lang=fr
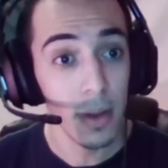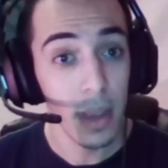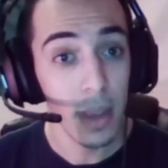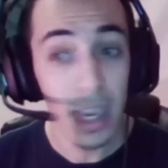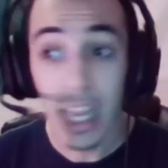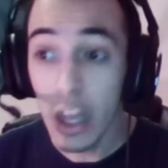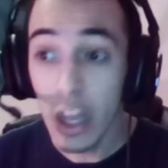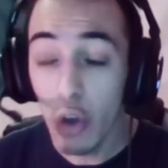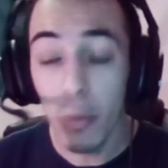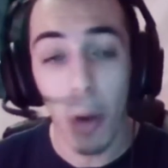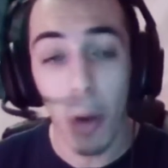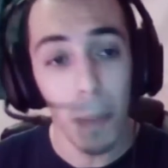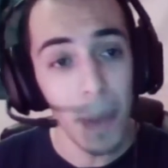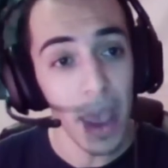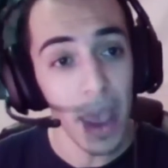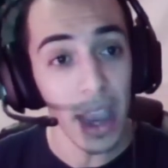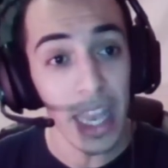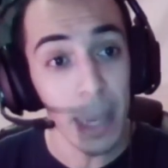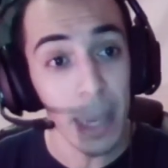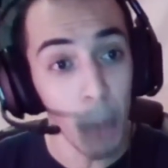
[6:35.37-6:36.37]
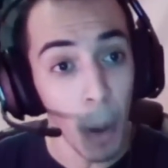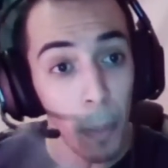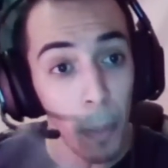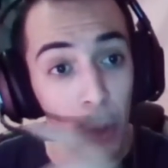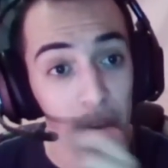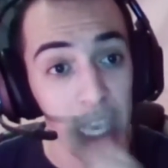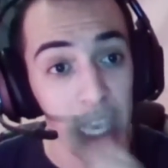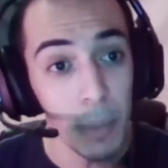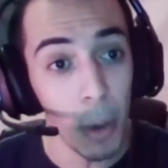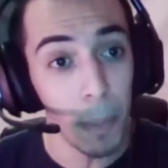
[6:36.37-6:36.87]
Il est où mon père Il est mort
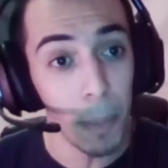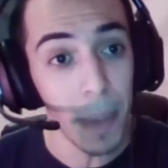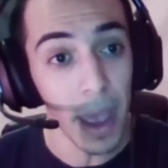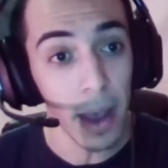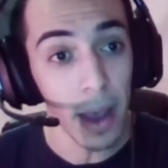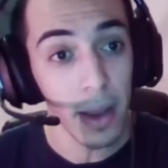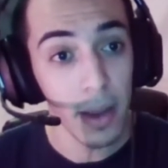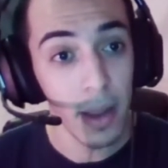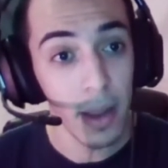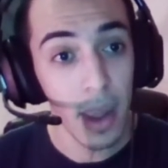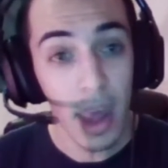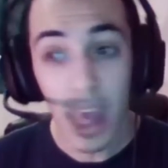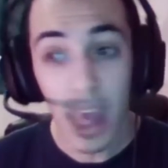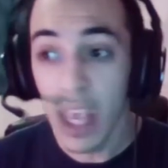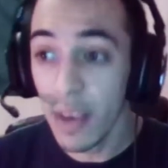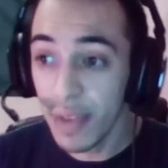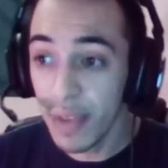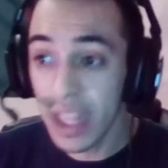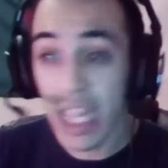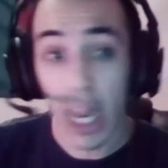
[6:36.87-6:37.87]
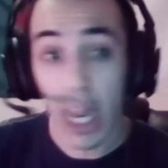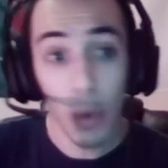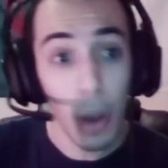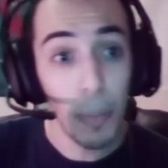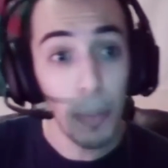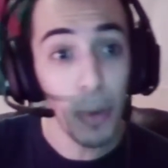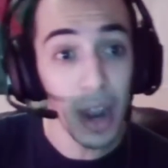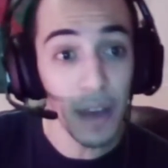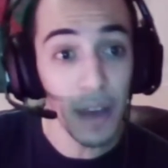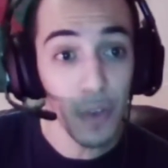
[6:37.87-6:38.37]
pour qui mon père il faisait la loi
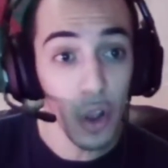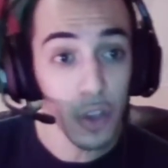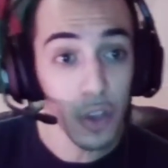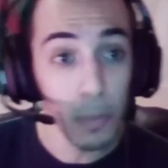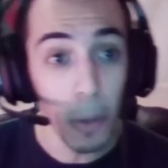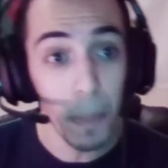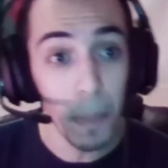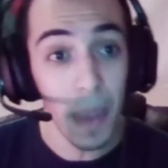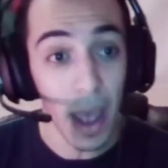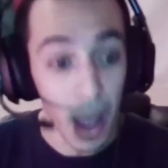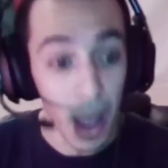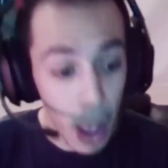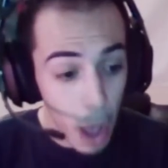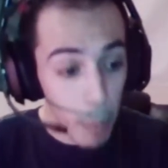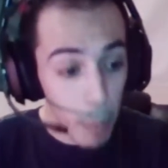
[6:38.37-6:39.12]
pour la France, mon père.